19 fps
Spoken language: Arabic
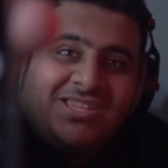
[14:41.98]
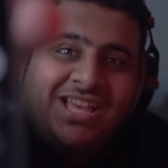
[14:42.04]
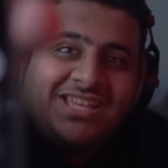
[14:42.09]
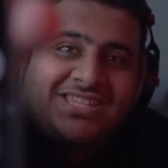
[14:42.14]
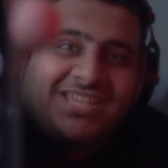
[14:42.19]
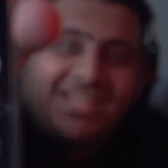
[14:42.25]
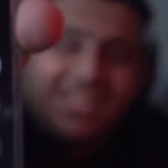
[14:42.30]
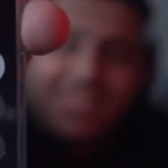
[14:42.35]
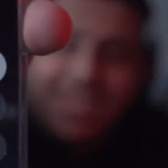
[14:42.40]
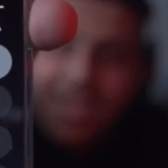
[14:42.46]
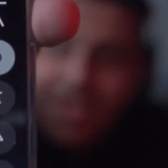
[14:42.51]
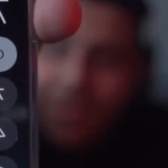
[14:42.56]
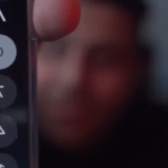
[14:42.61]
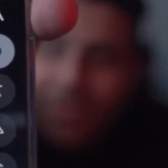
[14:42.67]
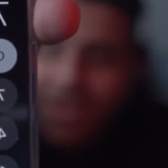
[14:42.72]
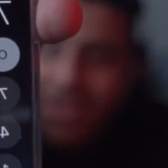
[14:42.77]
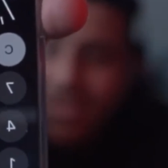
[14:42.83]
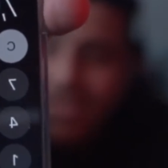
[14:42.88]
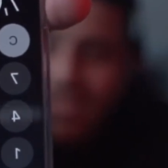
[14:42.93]
حصيلتنا يا
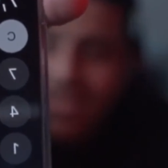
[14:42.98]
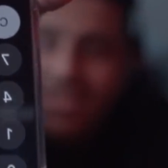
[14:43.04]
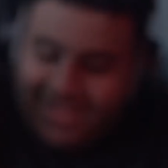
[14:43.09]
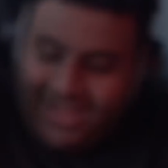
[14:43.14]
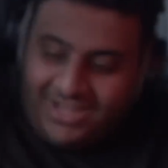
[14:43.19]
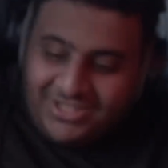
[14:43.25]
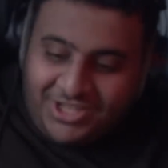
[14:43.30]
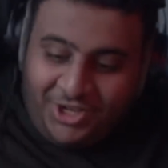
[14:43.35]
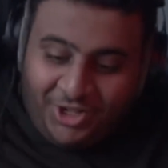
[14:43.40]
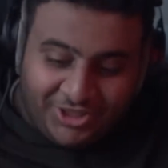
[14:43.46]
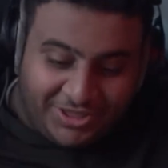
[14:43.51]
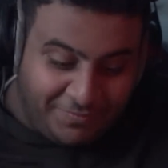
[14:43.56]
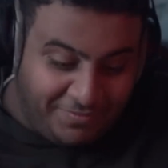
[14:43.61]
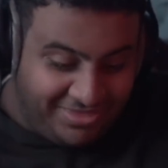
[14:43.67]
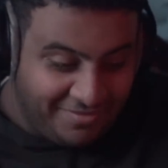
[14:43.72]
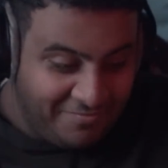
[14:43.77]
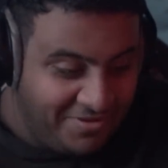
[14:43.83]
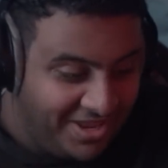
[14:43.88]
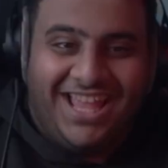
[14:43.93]
اخوان عشان نحطه
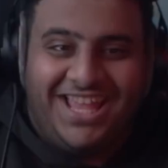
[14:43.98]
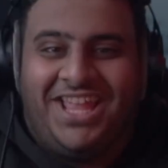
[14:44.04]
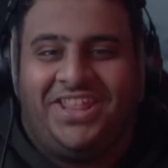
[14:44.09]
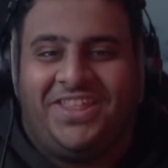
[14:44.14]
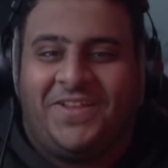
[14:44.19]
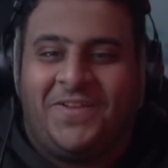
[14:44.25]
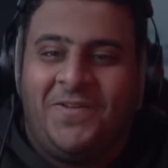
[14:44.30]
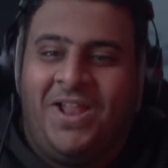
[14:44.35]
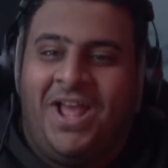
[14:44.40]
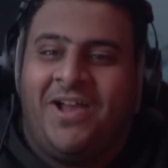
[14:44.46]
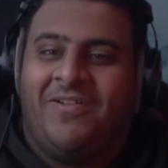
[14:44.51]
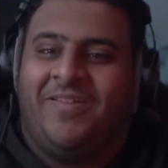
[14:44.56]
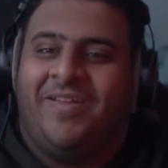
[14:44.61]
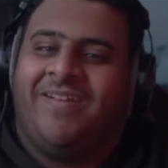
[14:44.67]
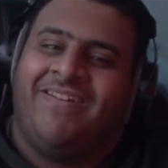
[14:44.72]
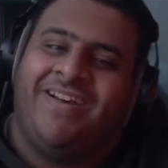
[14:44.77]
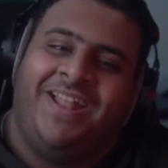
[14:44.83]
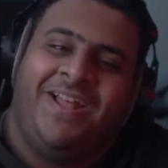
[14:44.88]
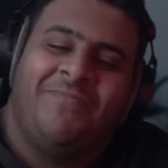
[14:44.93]
بالثمنين يعطيكم العافيه يا
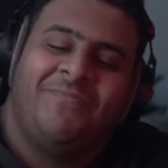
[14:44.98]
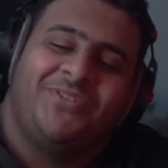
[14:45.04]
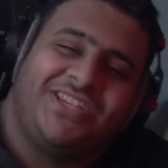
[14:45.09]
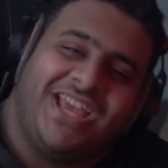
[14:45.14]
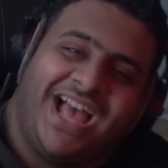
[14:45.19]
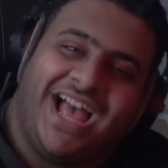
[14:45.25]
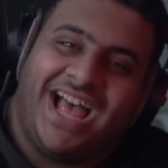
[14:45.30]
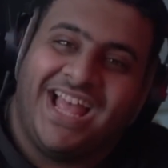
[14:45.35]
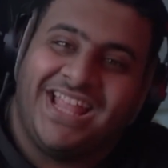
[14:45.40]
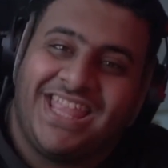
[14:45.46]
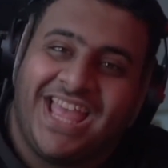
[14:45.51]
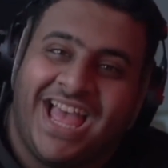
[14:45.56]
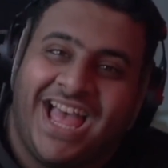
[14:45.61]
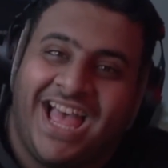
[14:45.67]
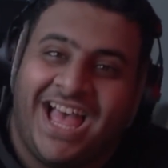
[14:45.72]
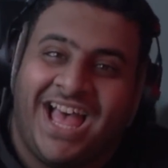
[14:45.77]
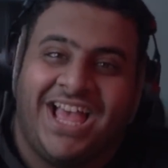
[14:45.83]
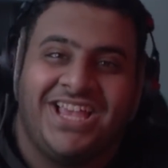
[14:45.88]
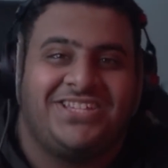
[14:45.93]
اخوان على
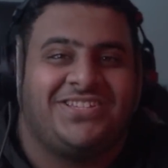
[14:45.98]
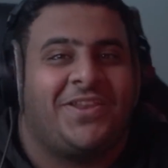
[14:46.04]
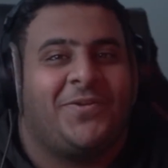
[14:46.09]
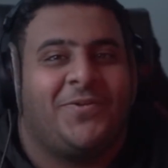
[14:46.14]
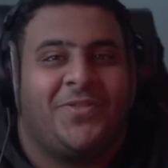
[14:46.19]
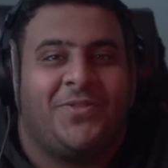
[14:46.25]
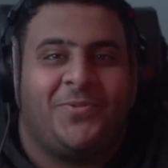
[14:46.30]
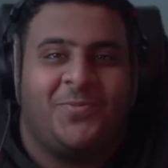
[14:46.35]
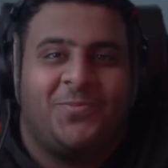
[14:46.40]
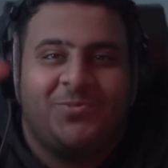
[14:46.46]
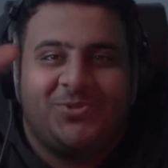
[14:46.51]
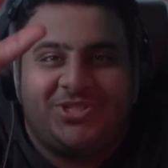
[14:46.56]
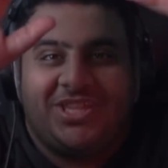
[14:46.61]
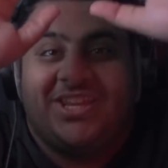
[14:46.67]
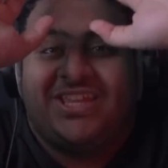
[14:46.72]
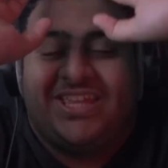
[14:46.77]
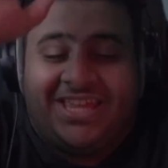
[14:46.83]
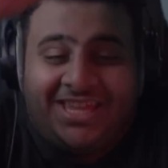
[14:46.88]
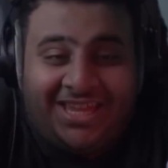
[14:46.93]
المشاهده اشتركوا اذا انتم
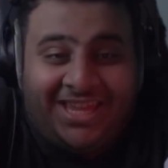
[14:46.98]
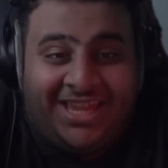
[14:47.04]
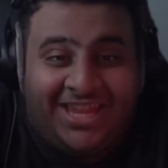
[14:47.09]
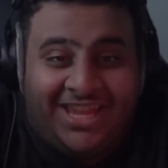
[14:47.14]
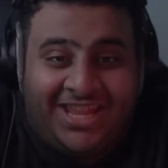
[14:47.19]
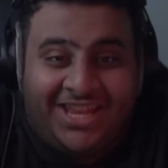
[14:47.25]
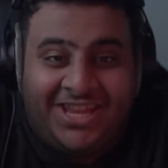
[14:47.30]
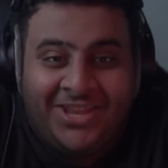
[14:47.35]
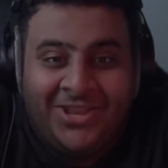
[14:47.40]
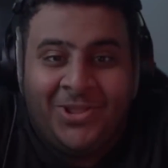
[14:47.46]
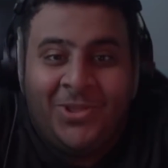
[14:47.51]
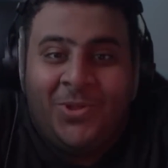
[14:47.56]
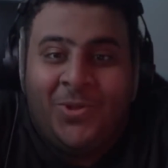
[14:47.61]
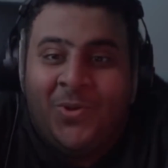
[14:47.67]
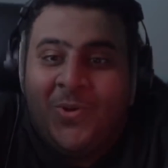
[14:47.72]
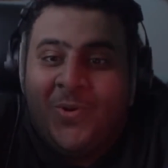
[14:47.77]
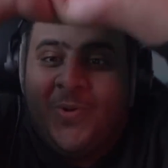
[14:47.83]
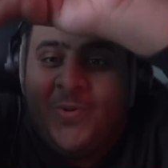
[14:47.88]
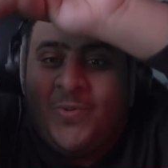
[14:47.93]
مشتركين
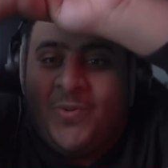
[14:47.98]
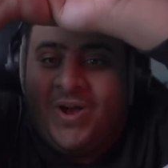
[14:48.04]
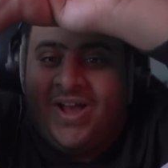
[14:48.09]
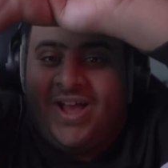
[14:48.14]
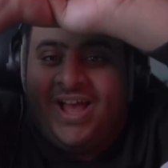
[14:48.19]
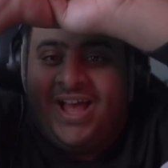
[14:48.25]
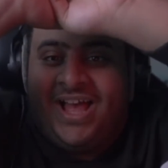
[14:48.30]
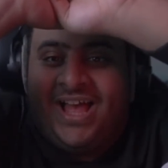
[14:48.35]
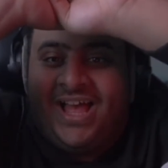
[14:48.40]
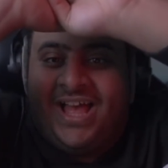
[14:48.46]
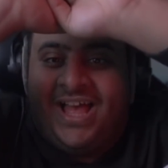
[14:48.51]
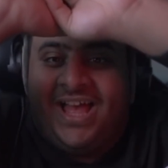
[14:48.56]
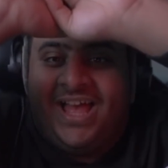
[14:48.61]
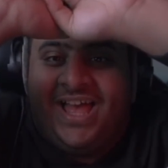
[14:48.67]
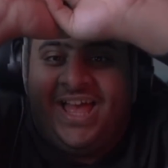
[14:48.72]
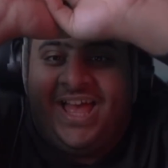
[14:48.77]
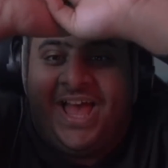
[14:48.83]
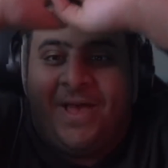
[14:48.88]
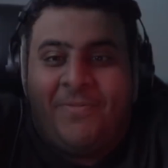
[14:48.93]

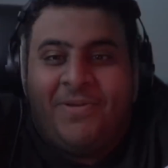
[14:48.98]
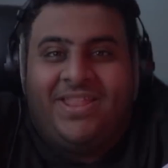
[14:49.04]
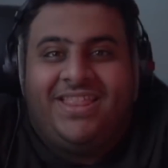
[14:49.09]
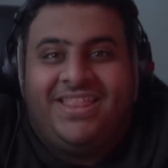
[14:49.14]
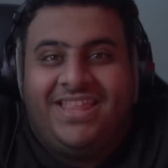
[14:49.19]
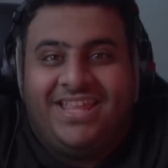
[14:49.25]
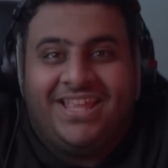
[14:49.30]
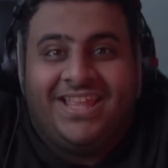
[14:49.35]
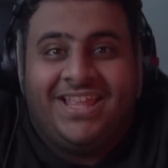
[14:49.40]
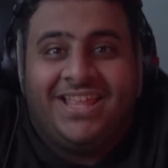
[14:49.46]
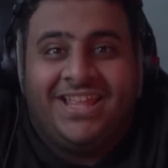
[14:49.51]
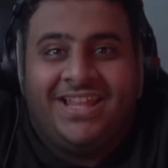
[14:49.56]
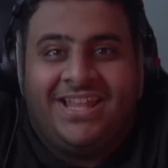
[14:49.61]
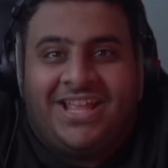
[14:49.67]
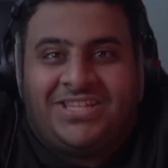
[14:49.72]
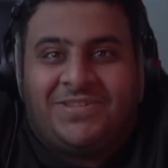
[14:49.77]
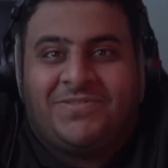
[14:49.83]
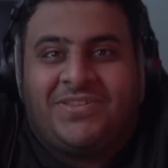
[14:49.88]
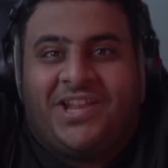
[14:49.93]
وابد
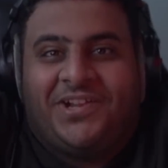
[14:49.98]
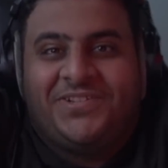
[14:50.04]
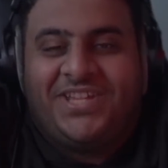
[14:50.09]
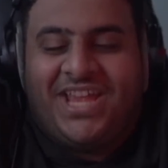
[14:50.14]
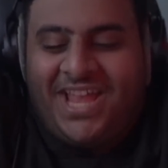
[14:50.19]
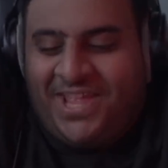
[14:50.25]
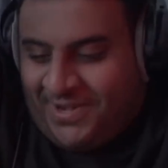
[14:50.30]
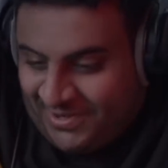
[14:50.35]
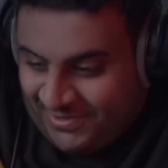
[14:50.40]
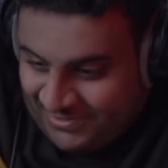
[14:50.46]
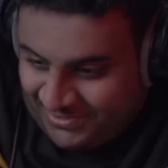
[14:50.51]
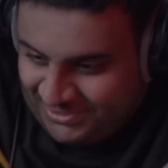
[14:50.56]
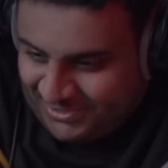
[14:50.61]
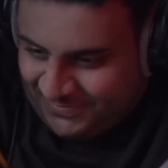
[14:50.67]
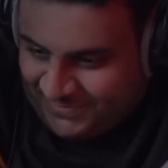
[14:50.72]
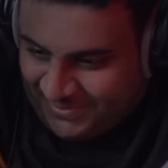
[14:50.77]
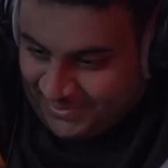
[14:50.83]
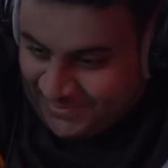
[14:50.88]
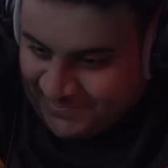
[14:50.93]
لايك سبسكرايب شير
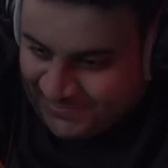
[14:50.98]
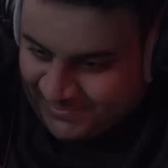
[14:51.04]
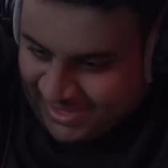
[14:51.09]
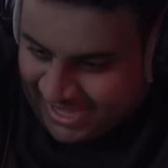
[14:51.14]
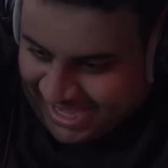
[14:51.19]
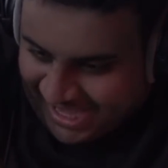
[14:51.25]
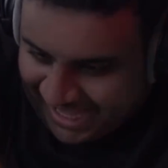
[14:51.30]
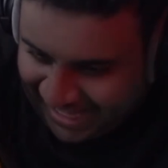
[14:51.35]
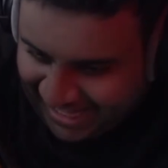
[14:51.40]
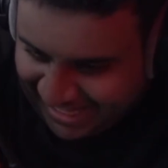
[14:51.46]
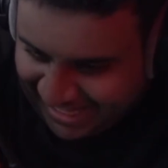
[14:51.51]
ونشوفكم على